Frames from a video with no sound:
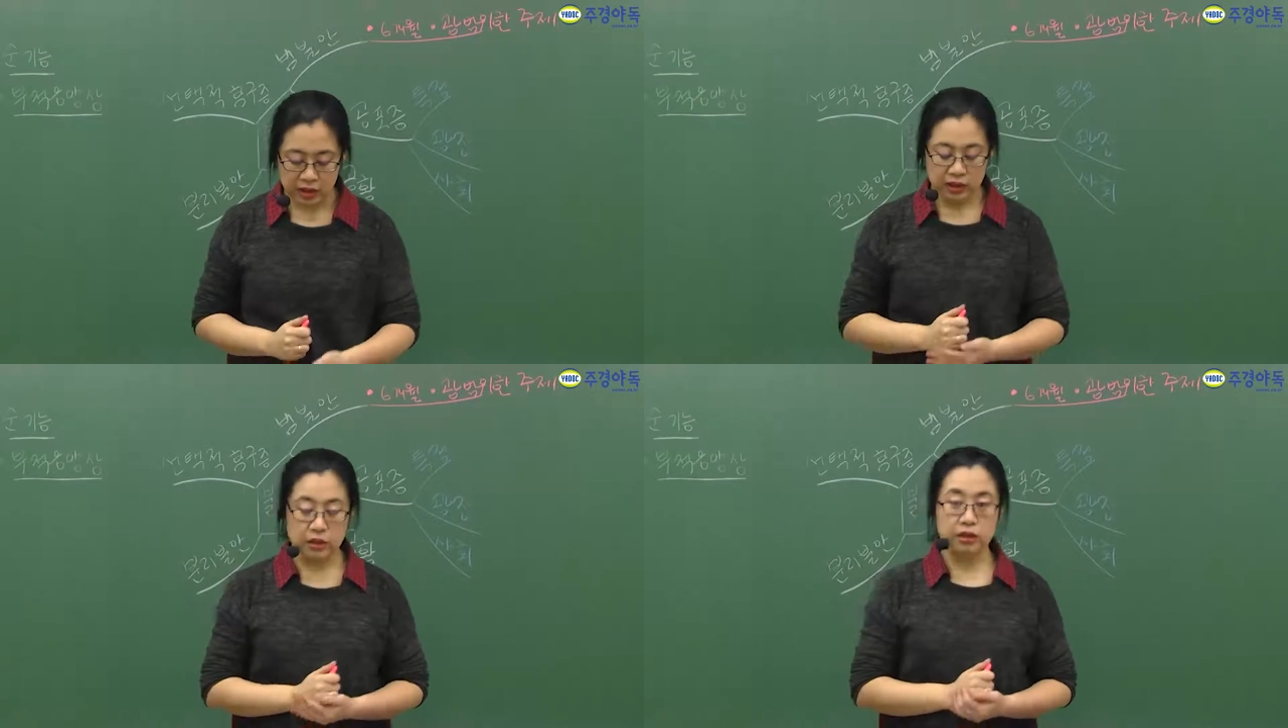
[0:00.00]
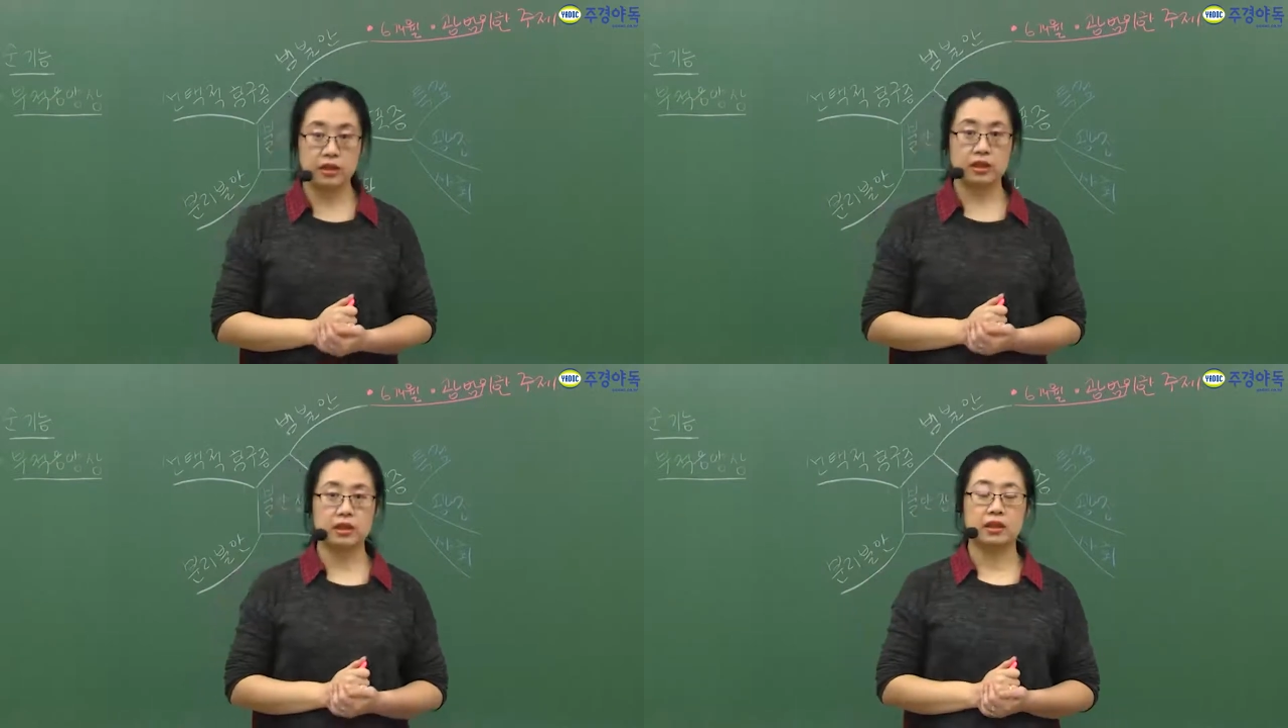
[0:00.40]

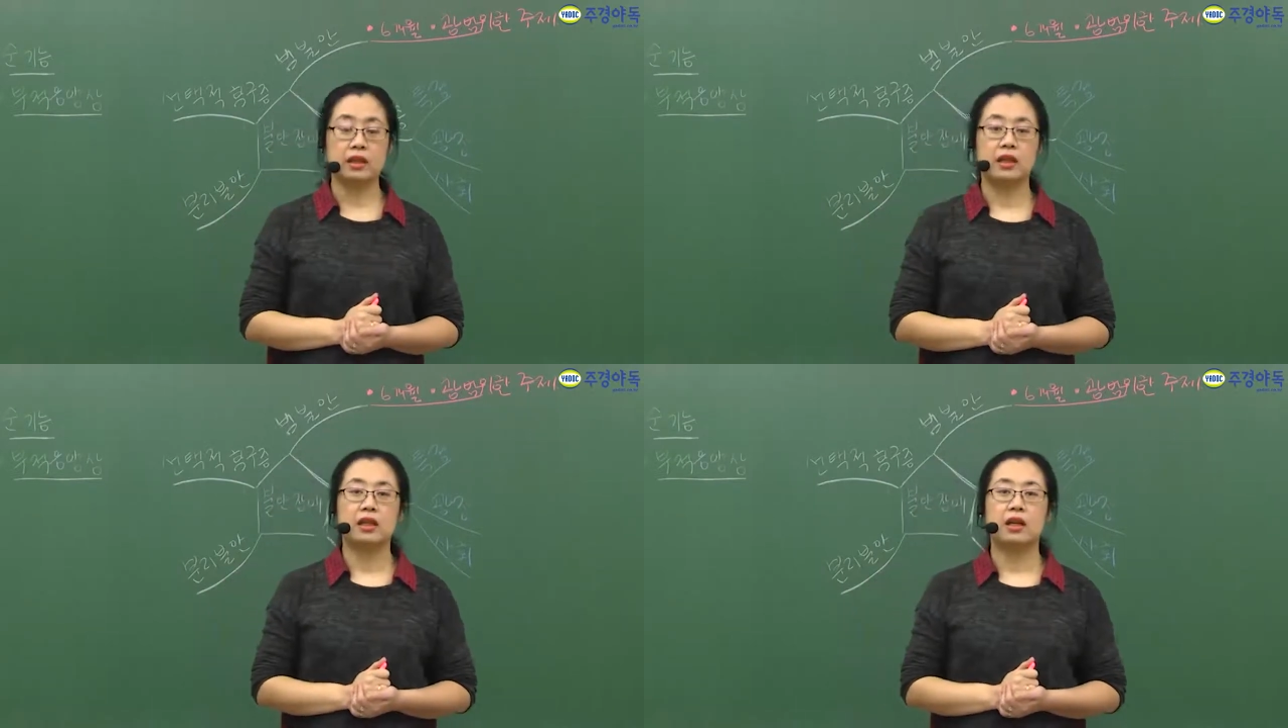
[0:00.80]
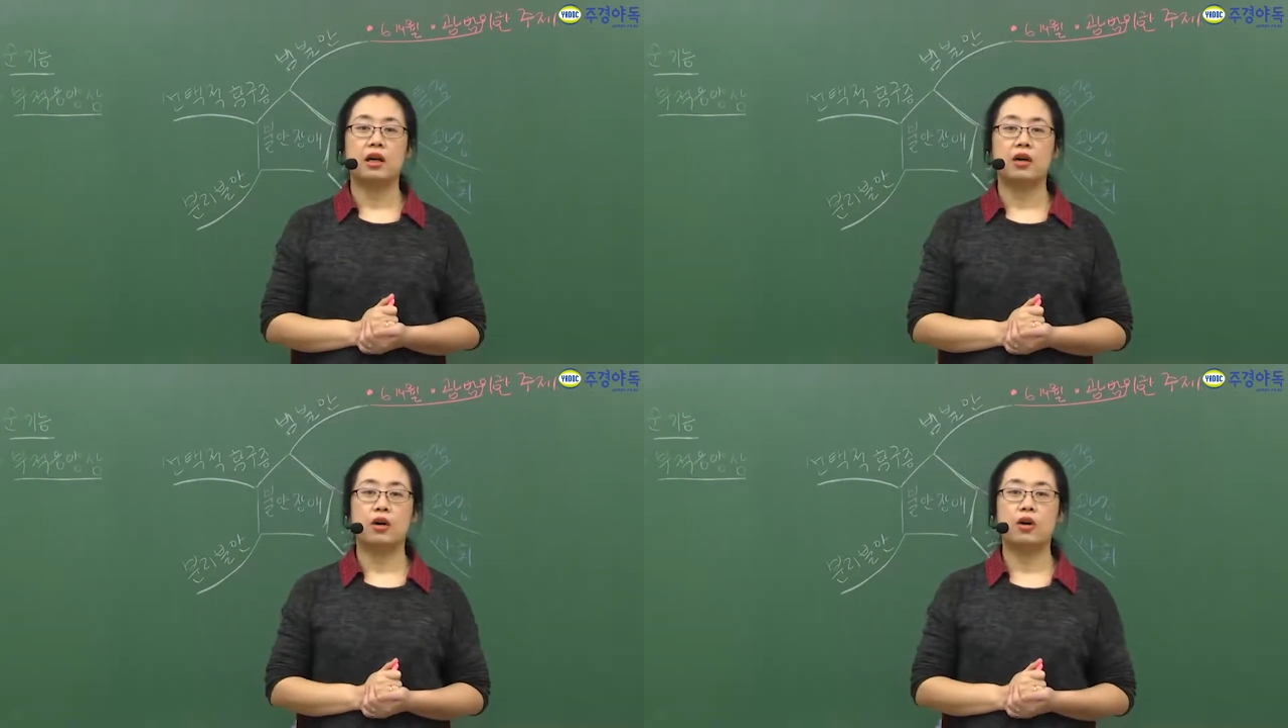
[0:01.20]
이거는
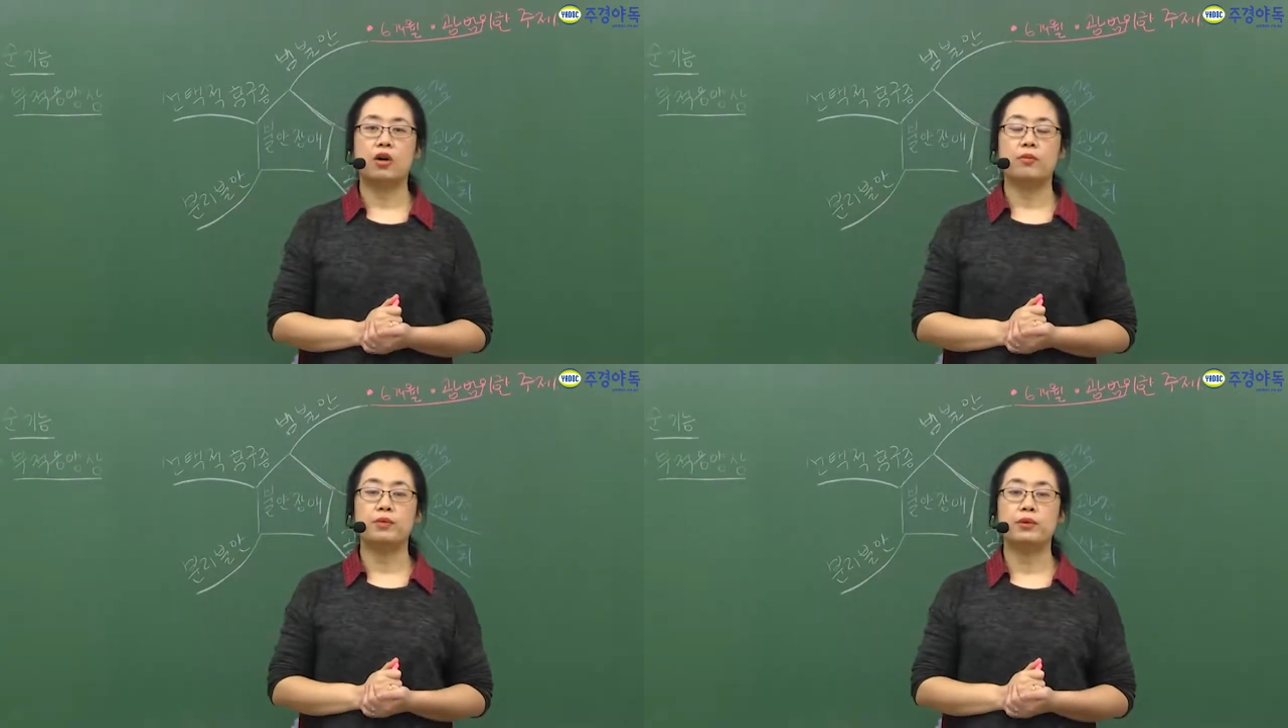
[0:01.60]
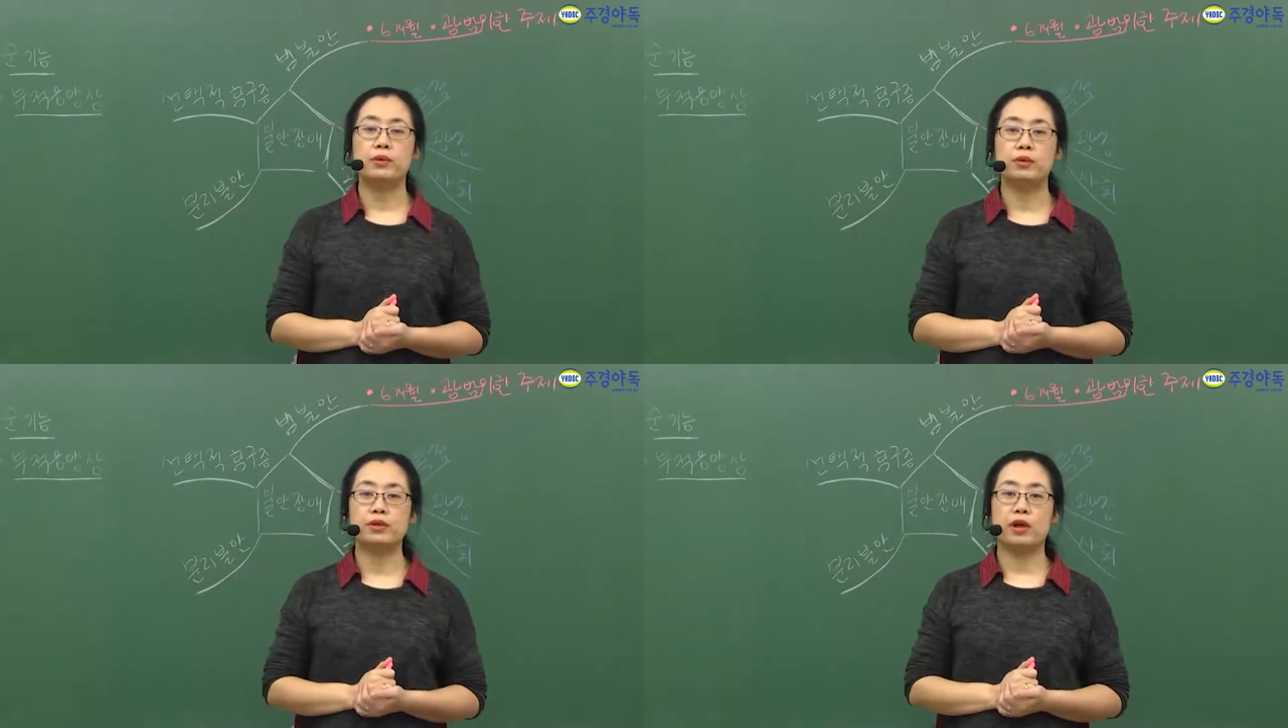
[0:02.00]

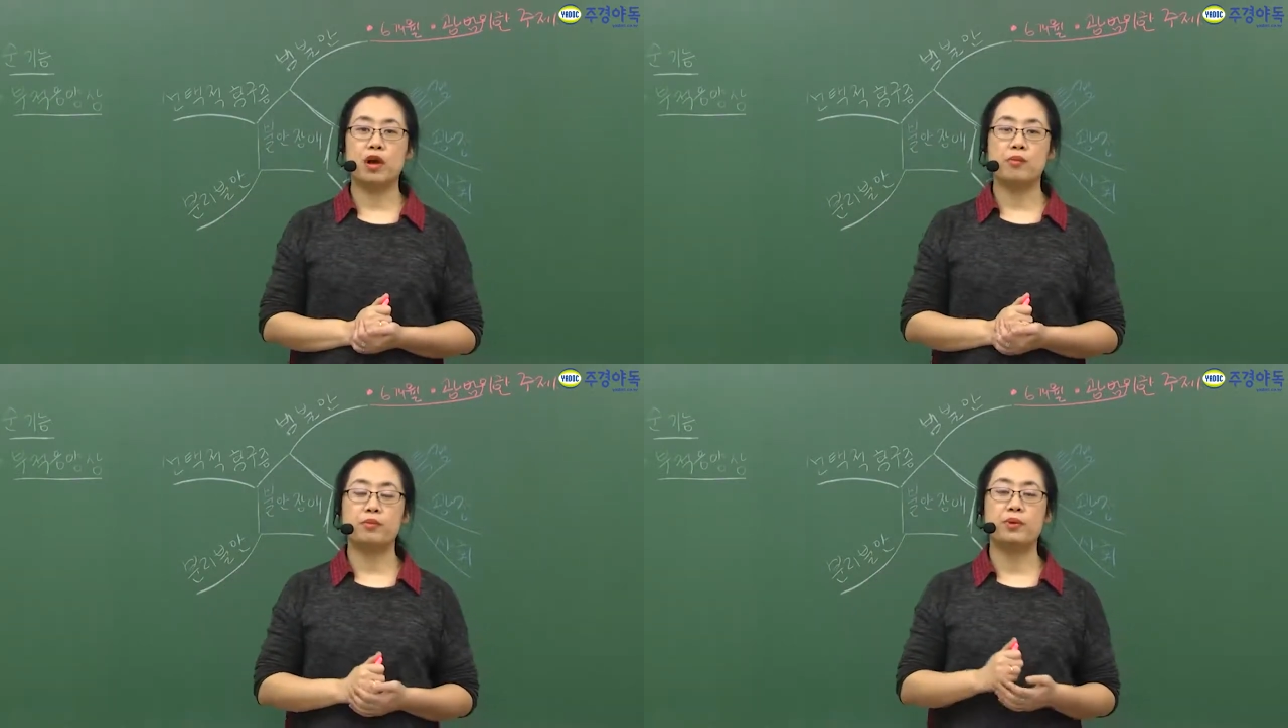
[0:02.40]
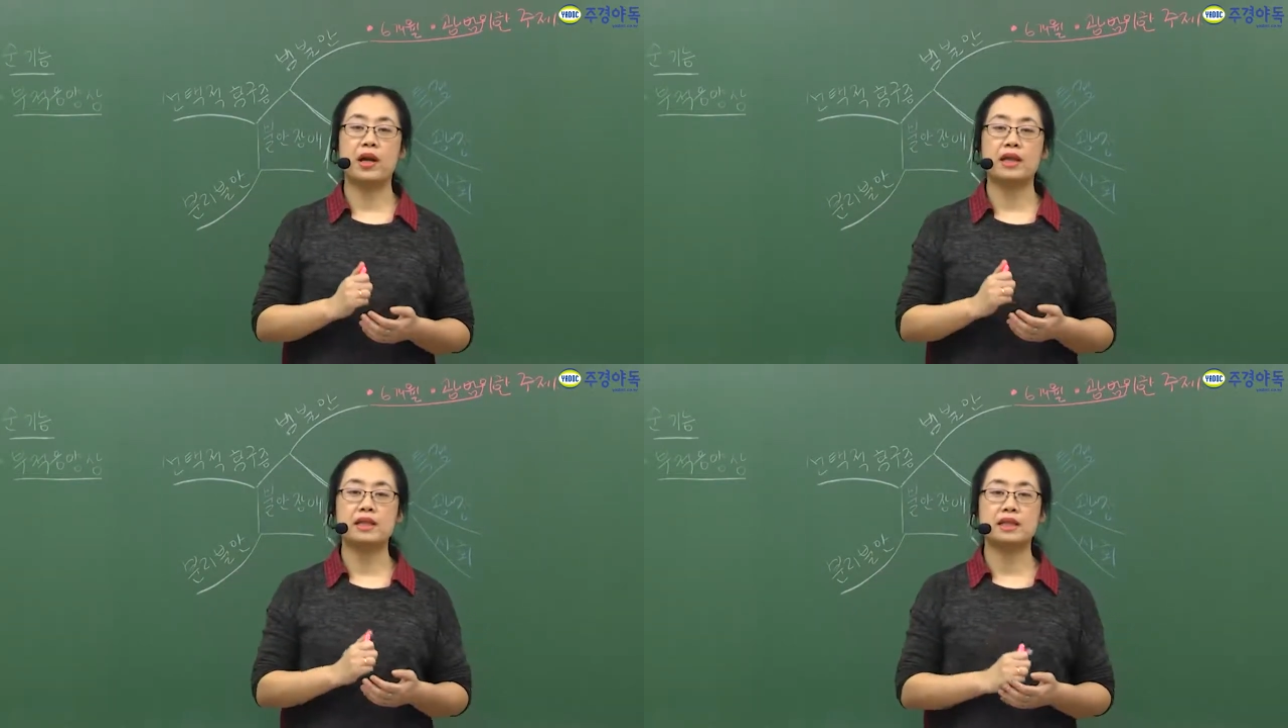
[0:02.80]
비교적
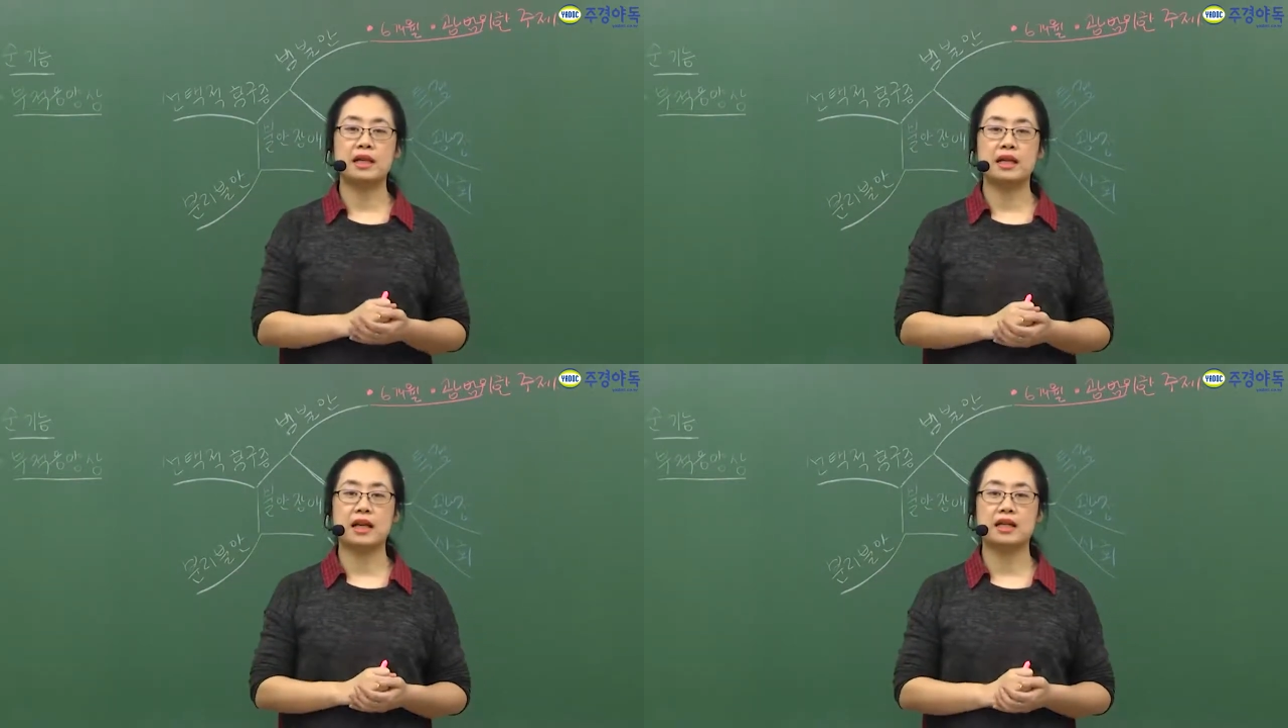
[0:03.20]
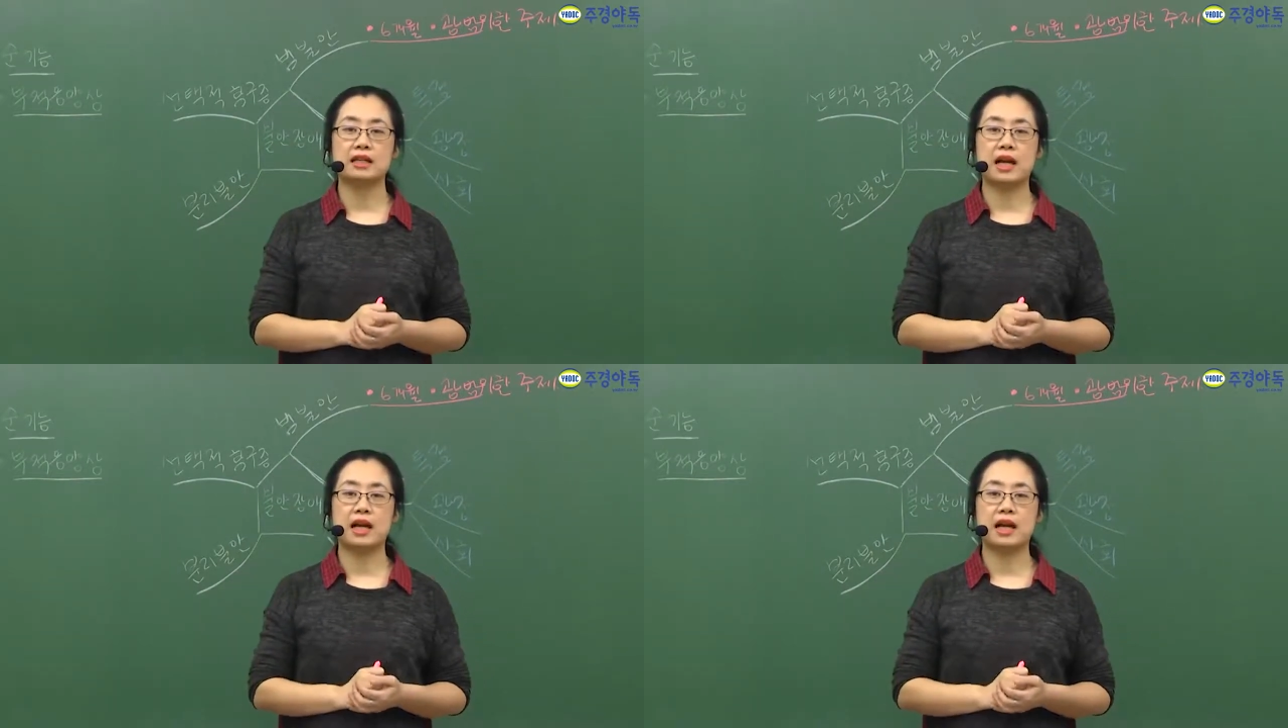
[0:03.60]
불안 장애를